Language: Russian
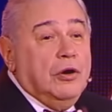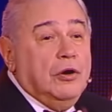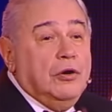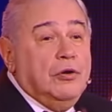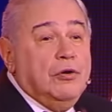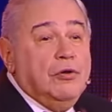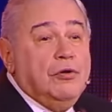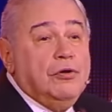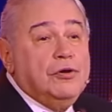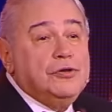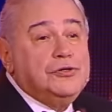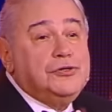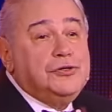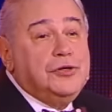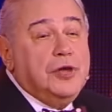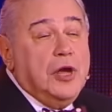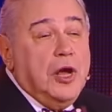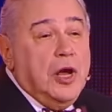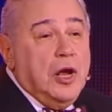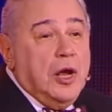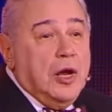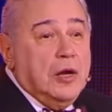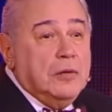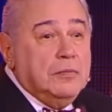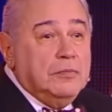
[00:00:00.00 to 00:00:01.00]

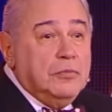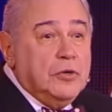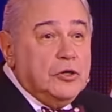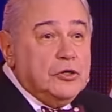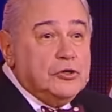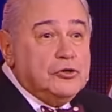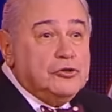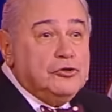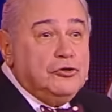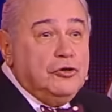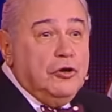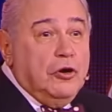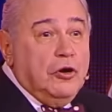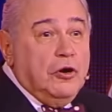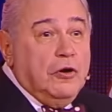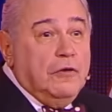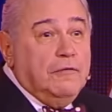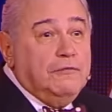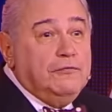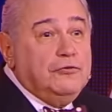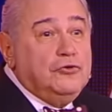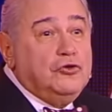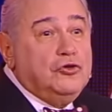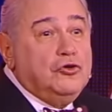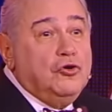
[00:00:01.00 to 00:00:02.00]
Люся, мы
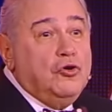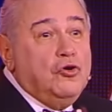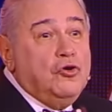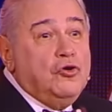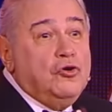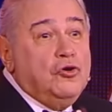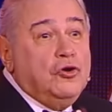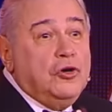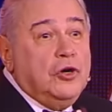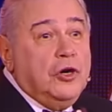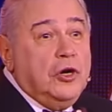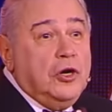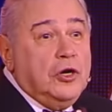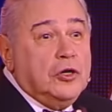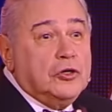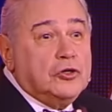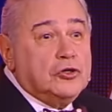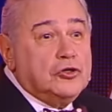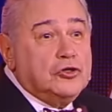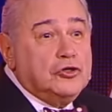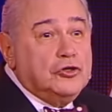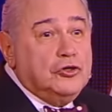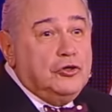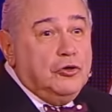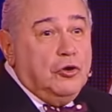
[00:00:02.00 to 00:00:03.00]
что, в
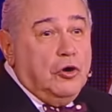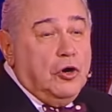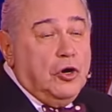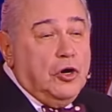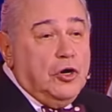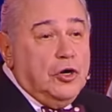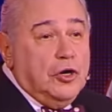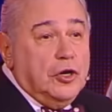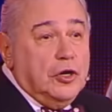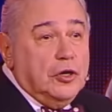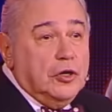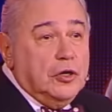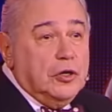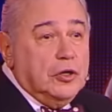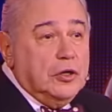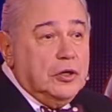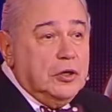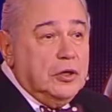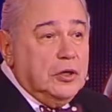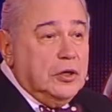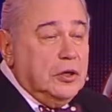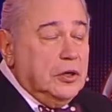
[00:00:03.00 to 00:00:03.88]
джунглях, что ли?